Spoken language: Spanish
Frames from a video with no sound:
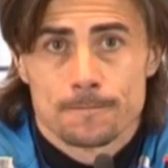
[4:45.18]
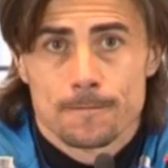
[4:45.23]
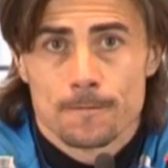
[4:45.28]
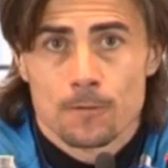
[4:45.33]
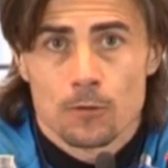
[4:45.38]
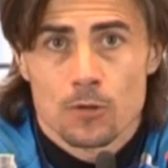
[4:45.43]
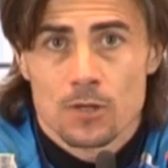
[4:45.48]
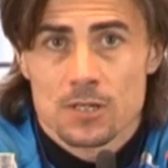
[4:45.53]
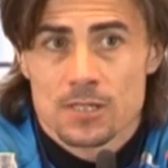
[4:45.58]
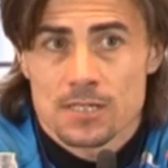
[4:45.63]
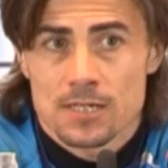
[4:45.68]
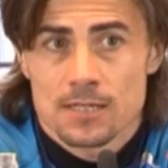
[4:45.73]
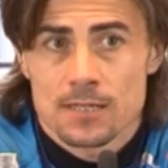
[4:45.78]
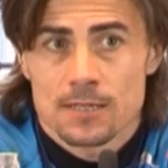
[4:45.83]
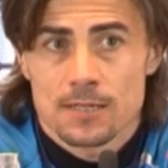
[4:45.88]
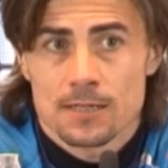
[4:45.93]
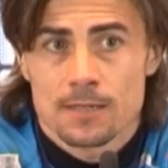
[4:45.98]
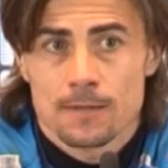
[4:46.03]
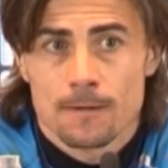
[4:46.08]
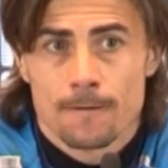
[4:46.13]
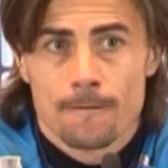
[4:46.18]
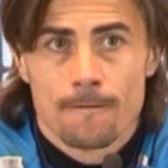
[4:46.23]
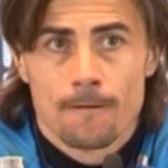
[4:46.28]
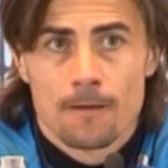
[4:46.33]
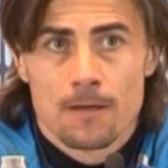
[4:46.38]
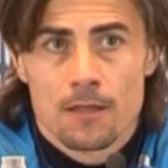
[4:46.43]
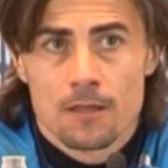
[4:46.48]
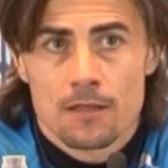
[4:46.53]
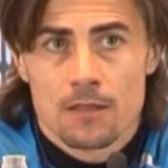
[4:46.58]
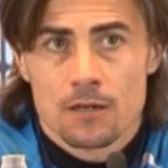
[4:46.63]
todas esas
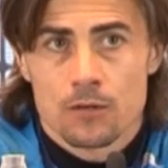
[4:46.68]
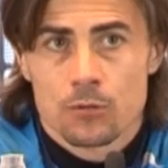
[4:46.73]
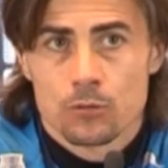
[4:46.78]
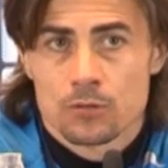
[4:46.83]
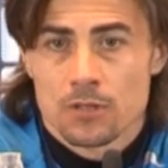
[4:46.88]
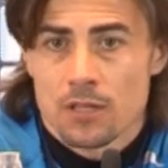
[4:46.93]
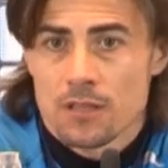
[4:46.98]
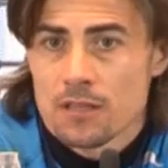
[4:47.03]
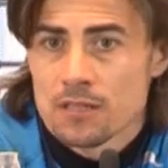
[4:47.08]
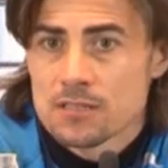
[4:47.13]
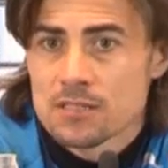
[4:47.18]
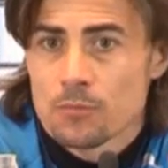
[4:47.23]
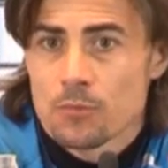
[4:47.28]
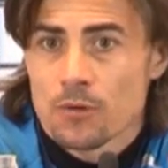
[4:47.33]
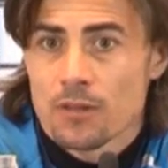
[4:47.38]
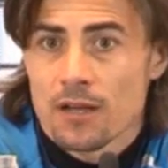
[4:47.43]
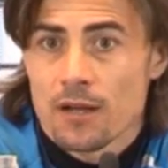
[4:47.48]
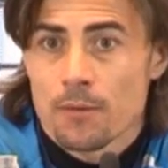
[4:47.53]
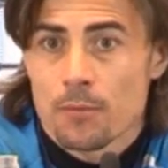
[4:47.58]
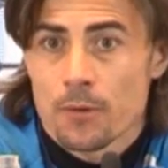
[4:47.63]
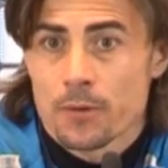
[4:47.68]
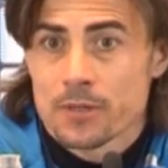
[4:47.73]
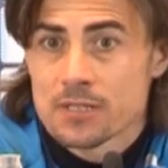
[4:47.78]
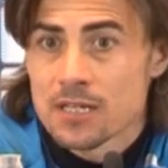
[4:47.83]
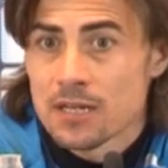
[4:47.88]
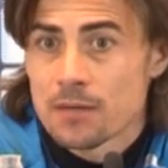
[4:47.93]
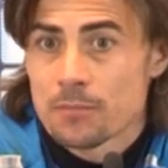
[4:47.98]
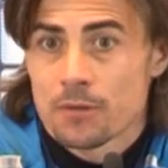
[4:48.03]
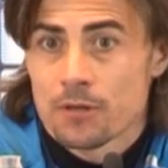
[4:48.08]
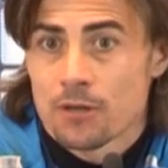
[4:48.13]
circunstancias se pueden
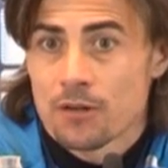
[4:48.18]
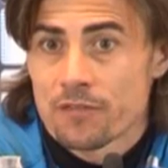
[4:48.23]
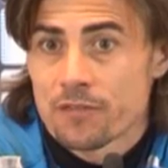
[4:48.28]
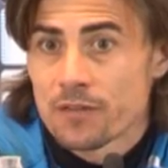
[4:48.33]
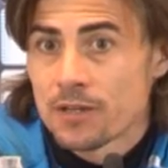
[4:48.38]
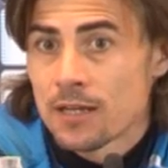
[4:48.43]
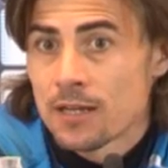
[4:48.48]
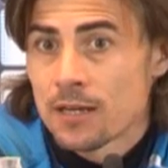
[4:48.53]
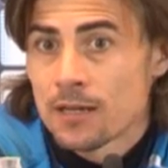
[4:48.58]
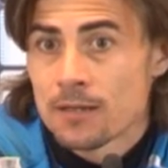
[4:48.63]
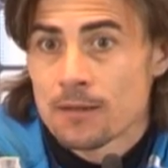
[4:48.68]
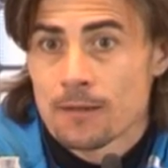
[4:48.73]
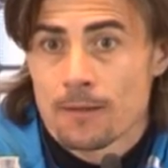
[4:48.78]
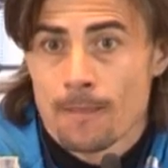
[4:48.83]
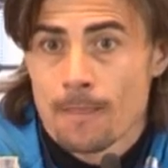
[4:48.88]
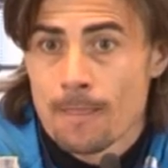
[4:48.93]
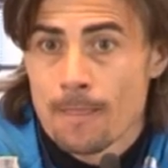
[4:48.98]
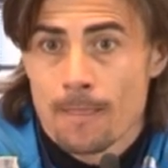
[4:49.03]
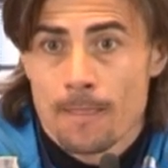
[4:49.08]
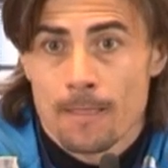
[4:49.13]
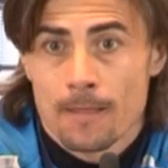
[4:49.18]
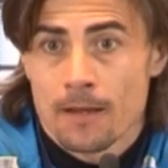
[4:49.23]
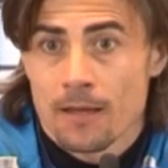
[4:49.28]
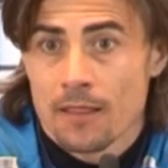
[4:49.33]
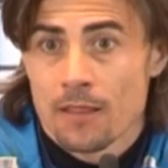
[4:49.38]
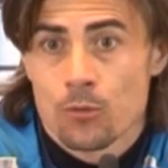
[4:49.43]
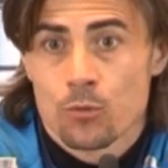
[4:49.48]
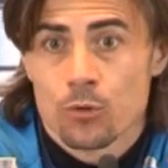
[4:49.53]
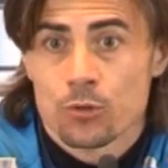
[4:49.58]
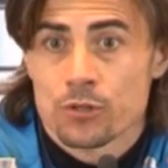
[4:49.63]
aprovechar, pero al final
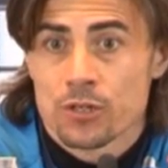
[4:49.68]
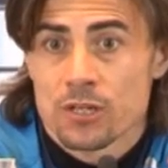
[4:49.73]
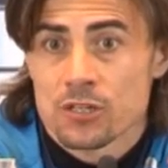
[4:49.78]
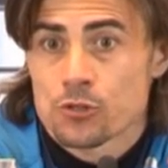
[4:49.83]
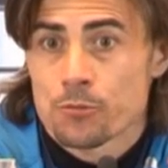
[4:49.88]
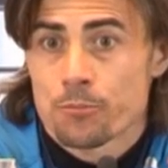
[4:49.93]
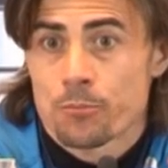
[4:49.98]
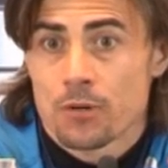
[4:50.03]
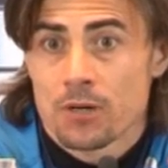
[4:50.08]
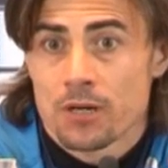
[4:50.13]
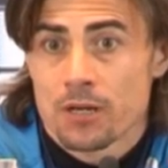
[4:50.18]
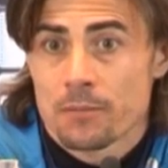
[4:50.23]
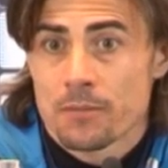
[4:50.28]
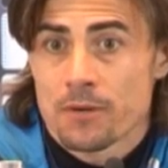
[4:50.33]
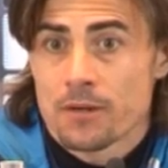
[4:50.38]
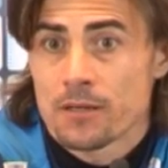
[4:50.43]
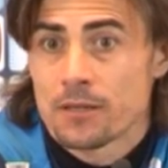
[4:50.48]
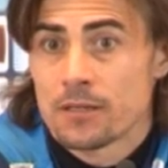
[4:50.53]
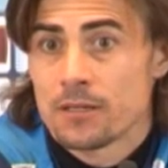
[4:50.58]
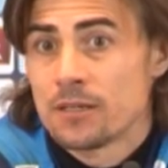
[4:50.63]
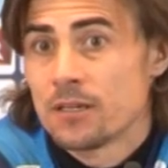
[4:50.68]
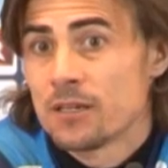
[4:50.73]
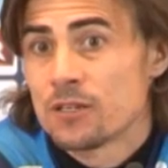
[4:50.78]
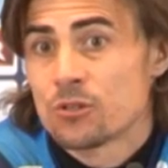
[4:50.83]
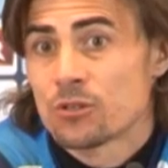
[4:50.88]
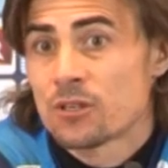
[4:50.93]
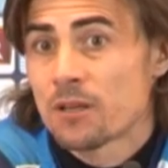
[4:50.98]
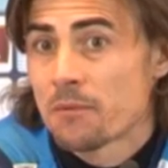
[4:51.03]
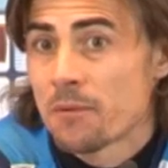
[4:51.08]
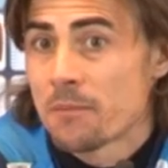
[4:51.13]
cada uno tiene sus problemas y
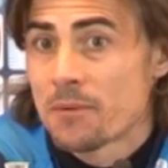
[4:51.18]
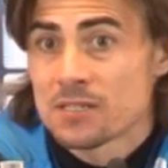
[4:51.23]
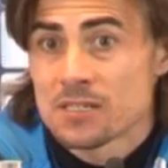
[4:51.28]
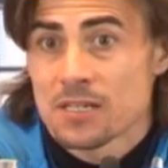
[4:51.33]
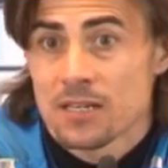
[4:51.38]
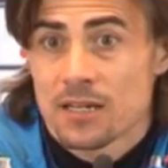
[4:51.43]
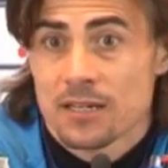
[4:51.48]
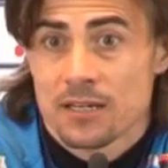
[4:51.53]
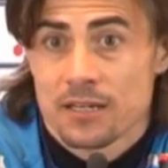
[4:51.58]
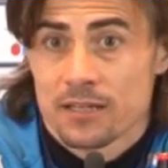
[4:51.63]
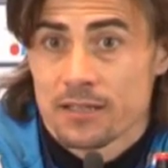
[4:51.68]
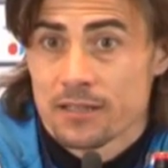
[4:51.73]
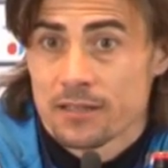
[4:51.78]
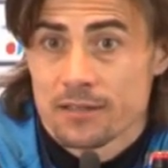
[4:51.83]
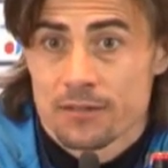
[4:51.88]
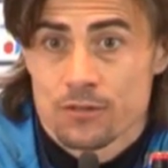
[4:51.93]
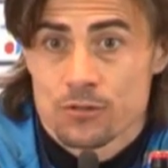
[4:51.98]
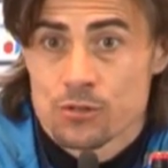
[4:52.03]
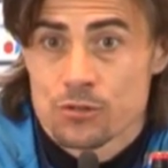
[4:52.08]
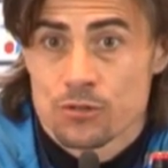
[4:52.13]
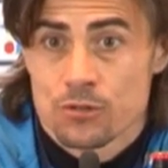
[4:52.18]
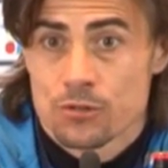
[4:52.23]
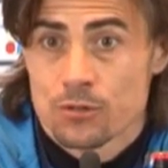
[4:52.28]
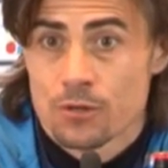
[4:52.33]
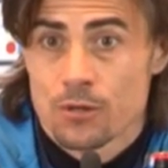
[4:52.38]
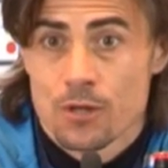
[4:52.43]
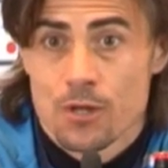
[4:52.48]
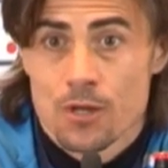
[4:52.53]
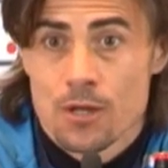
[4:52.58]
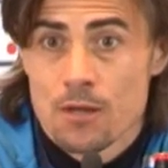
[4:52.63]
ellos también pensarán que
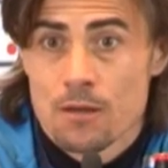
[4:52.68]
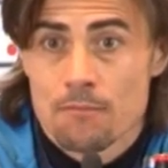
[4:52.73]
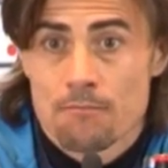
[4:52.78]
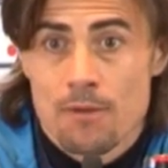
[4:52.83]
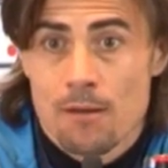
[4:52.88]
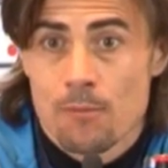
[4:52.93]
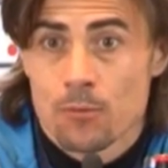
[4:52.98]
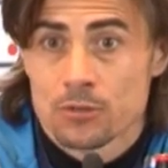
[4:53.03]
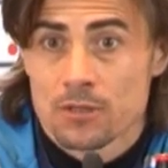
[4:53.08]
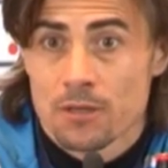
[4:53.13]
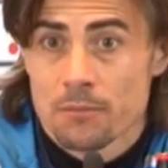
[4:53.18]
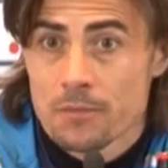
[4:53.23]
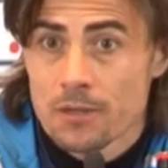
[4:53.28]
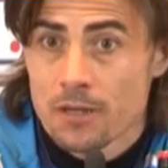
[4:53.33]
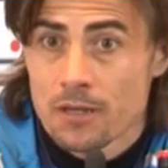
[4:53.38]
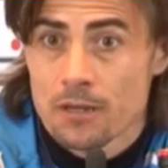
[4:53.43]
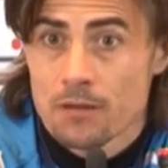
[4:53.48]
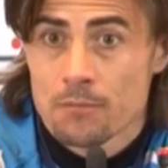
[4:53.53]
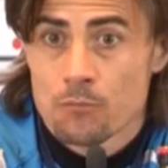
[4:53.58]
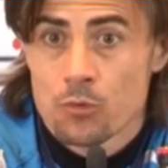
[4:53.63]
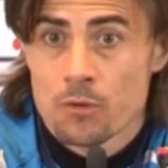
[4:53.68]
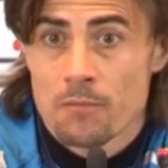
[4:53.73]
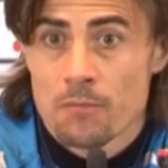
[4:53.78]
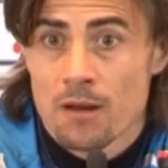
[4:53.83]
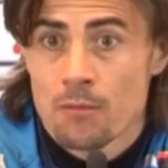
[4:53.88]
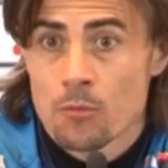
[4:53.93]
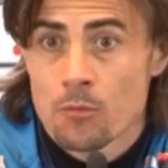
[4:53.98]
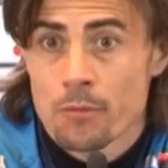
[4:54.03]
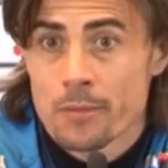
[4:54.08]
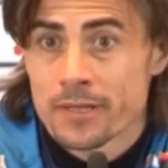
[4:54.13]
nosotros vamos también en muy
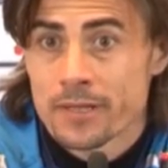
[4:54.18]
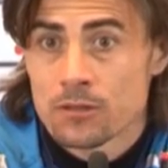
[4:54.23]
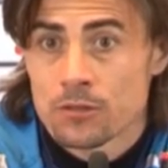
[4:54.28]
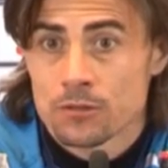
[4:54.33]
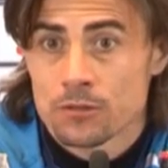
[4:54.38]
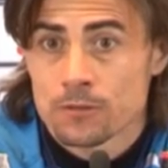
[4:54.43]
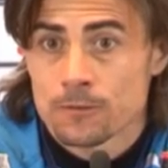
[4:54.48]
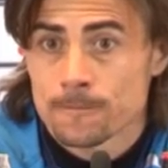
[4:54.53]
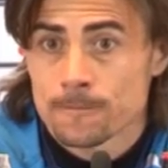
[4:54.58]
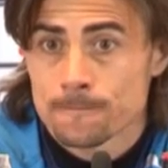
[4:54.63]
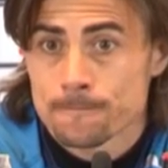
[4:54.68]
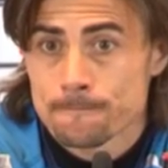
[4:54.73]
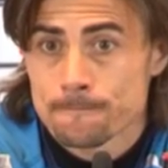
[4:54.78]
mal momento,